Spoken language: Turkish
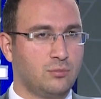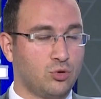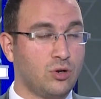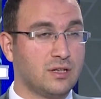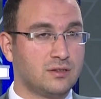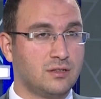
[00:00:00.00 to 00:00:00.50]

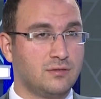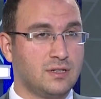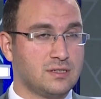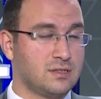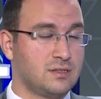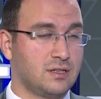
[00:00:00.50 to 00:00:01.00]
boru hatları
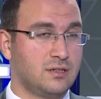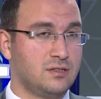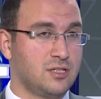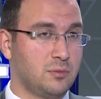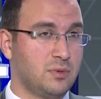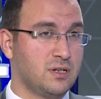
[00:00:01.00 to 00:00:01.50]
vasıtasıyla
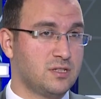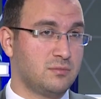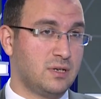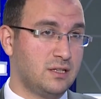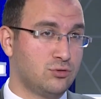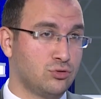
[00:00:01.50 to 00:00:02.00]
getirilecek bir
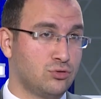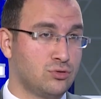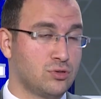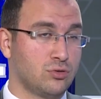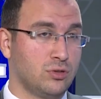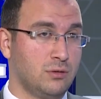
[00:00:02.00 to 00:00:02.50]
gazın maliyeti çok
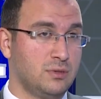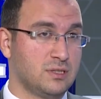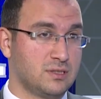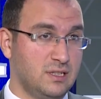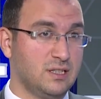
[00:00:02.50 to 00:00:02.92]
yüksek olabilir.